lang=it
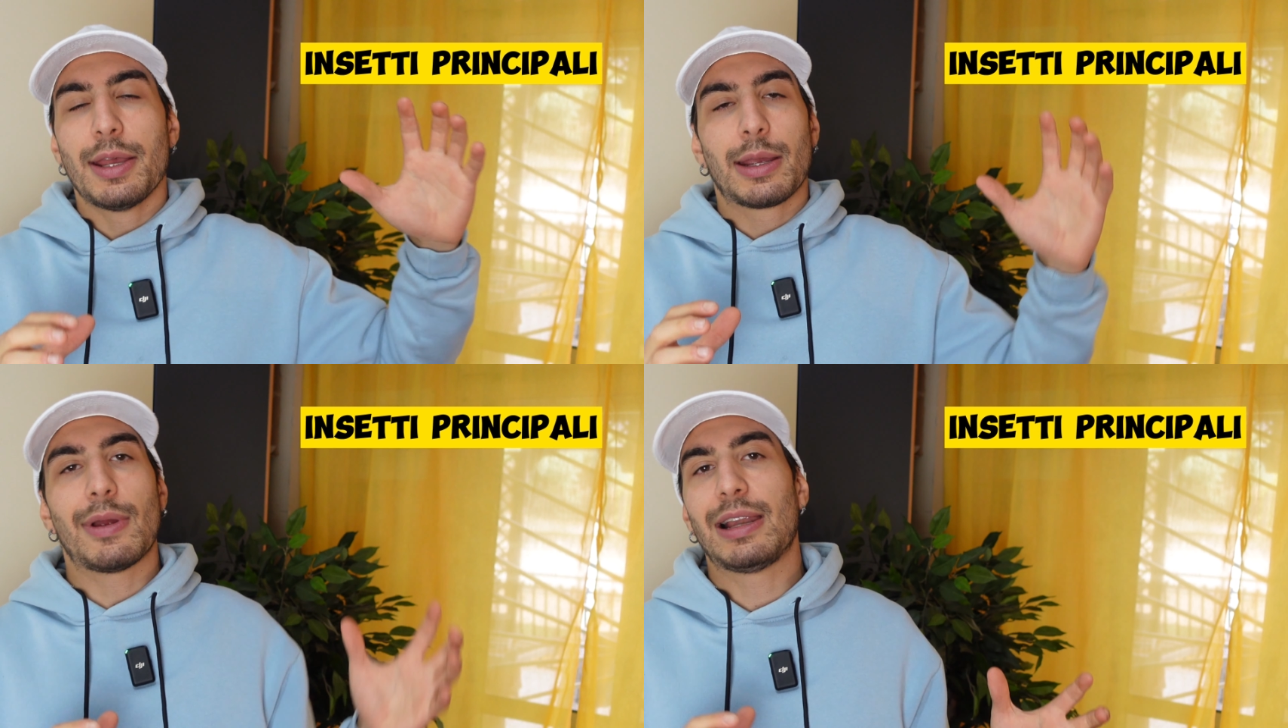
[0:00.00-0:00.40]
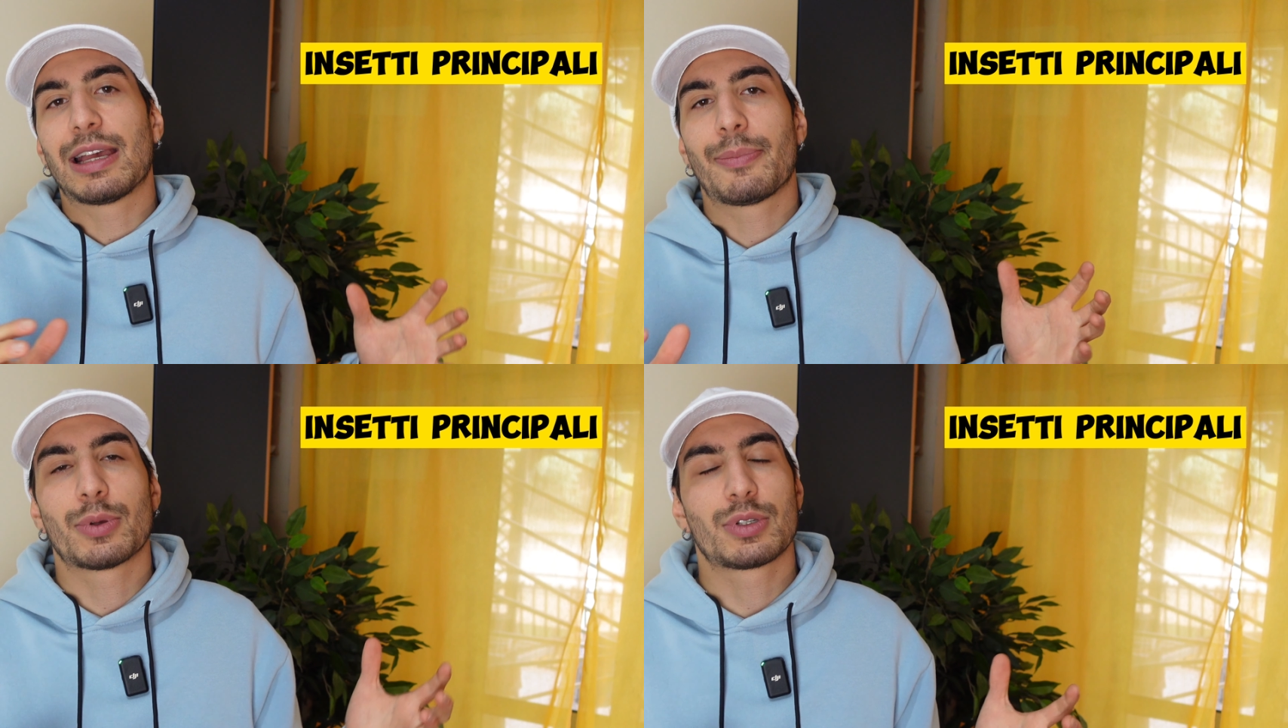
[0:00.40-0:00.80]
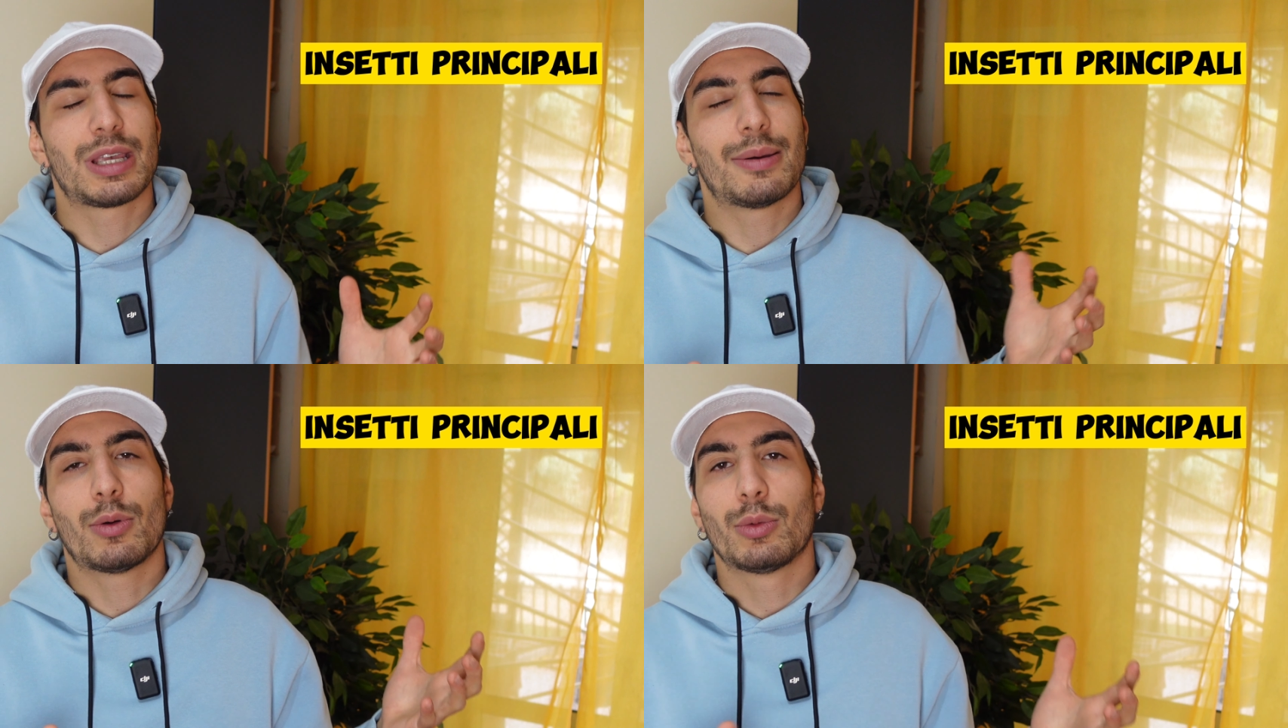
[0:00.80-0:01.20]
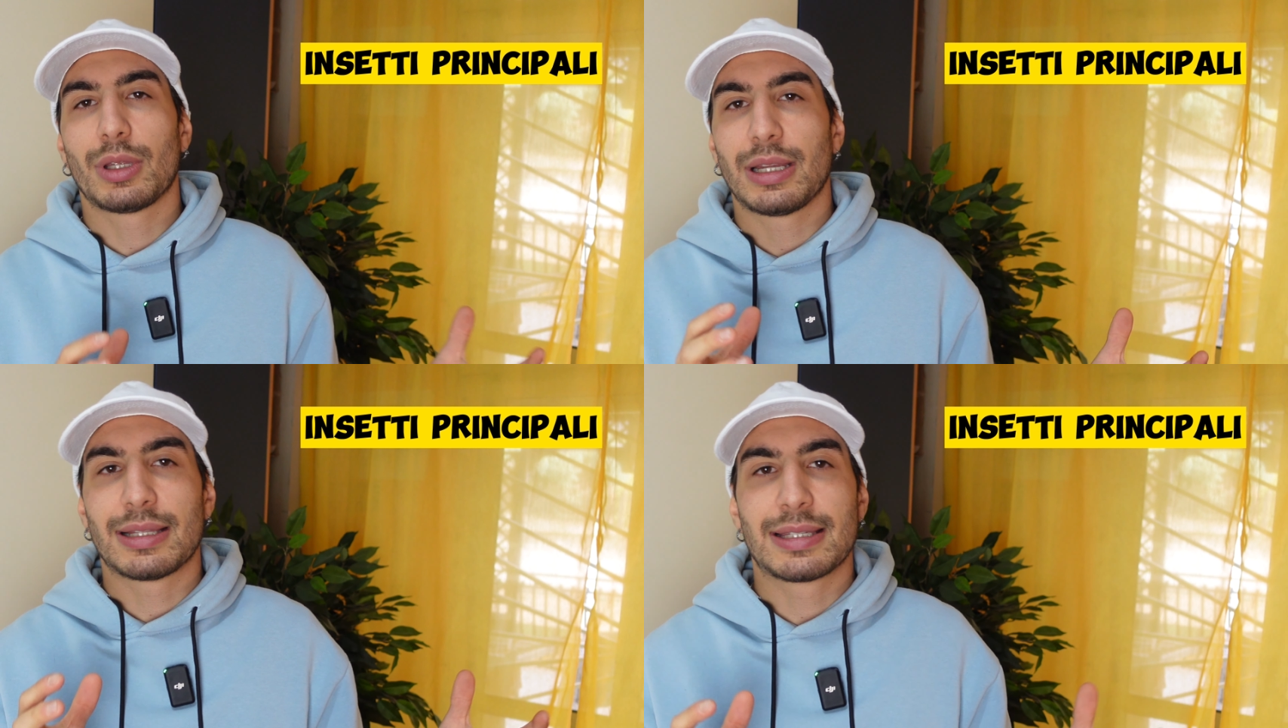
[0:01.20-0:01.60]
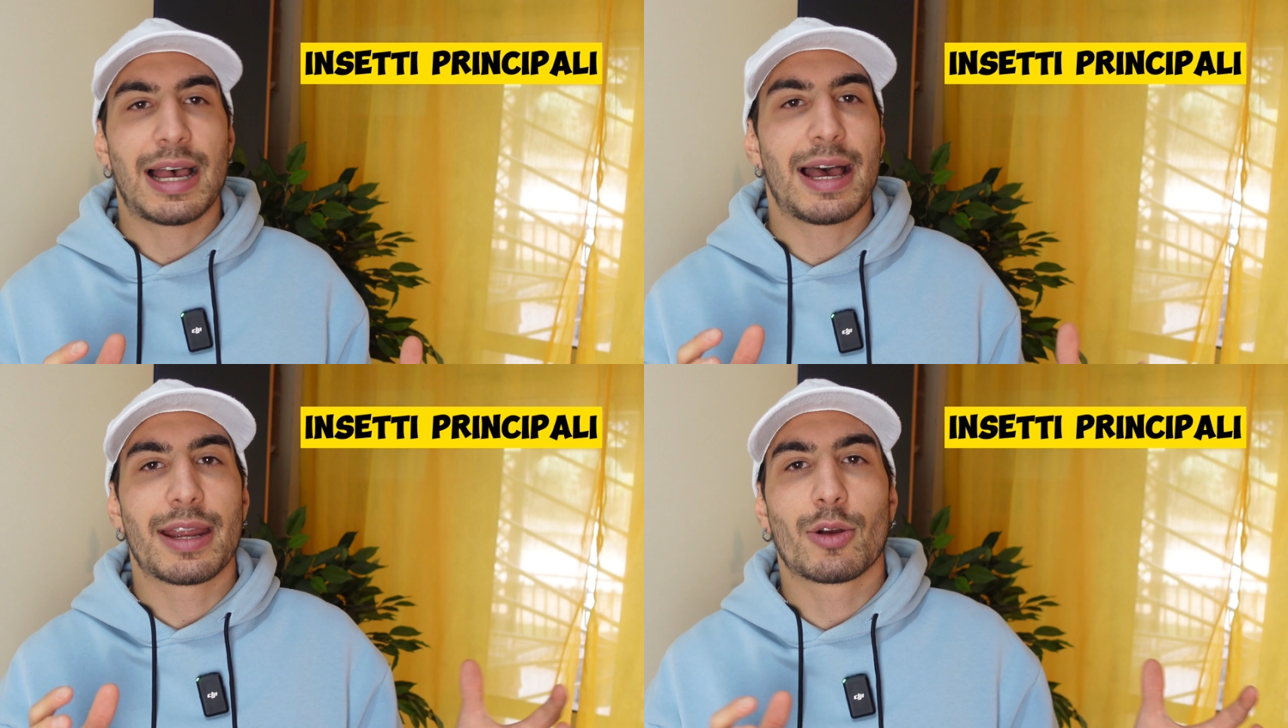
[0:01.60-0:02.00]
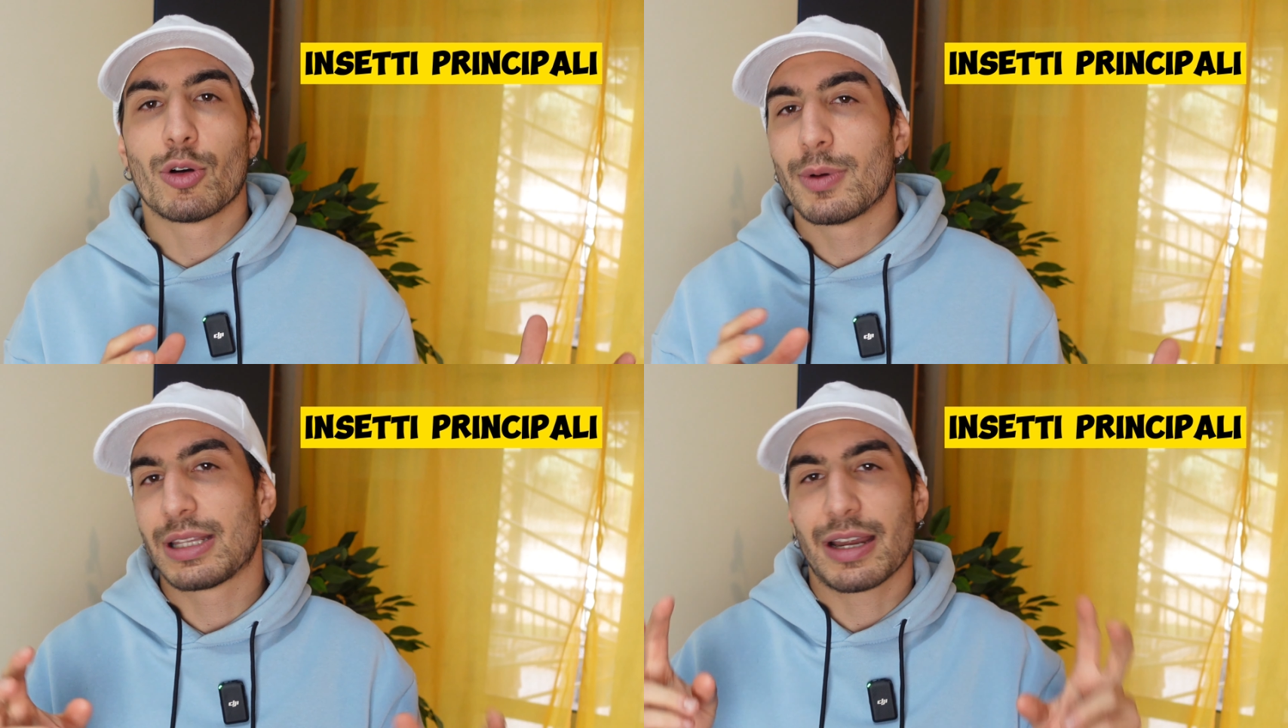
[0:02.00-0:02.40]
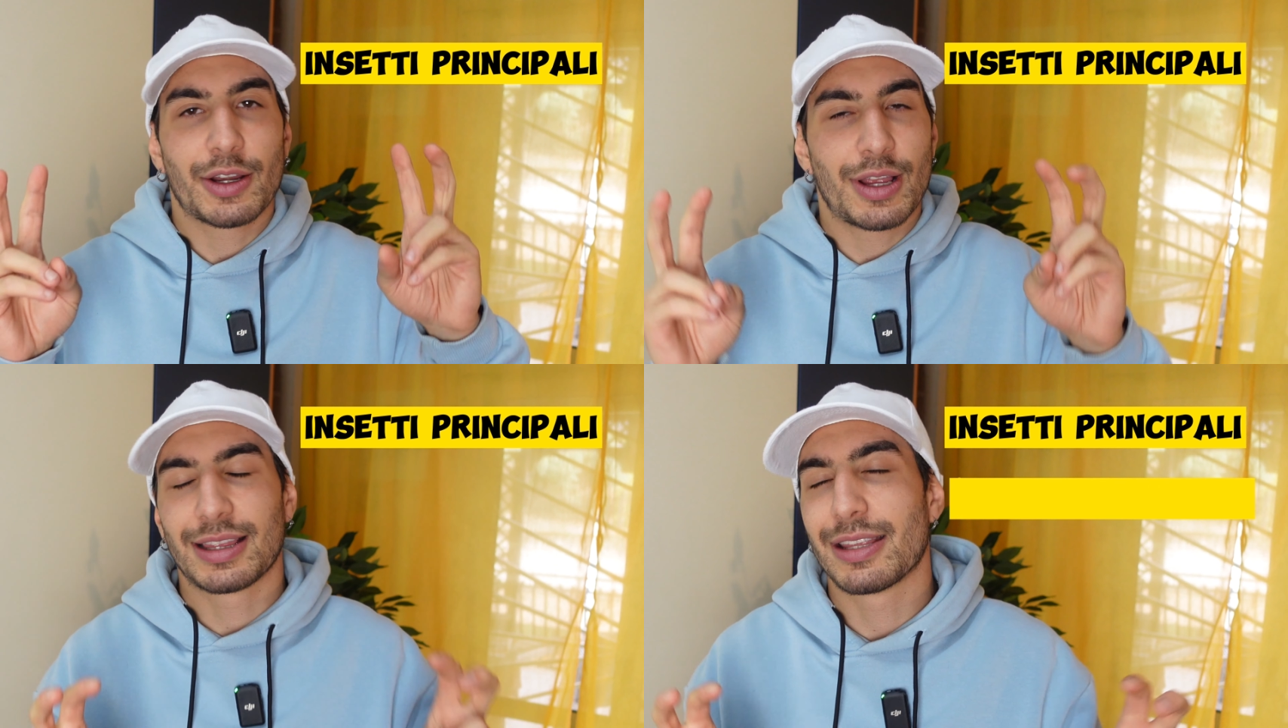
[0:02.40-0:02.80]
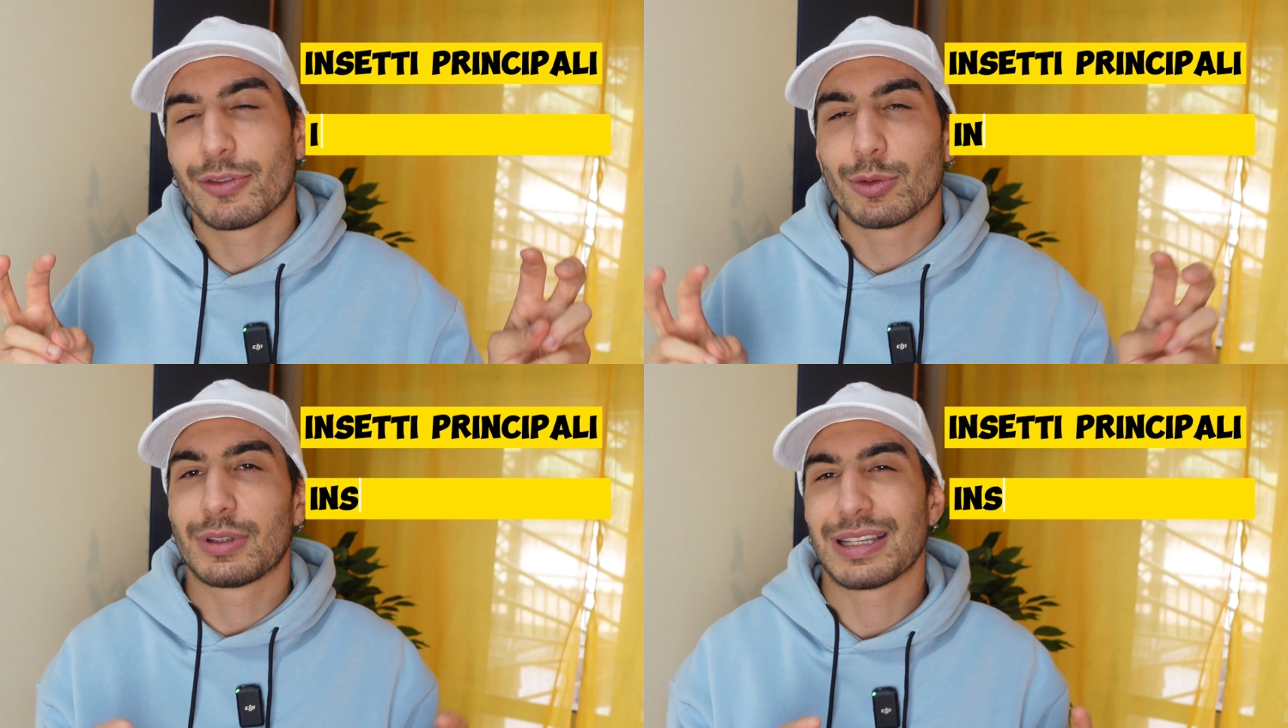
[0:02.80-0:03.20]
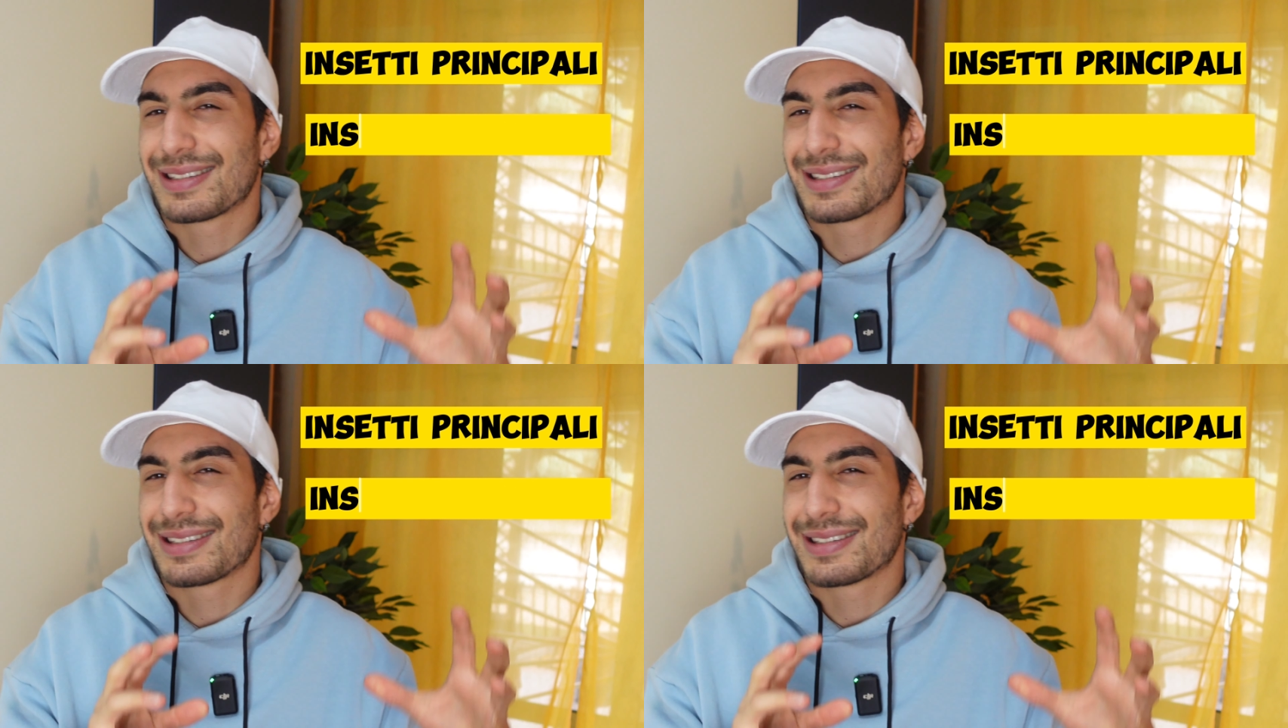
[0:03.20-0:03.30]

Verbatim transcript: quelli che possiamo utilizzare come tra virgolette fonte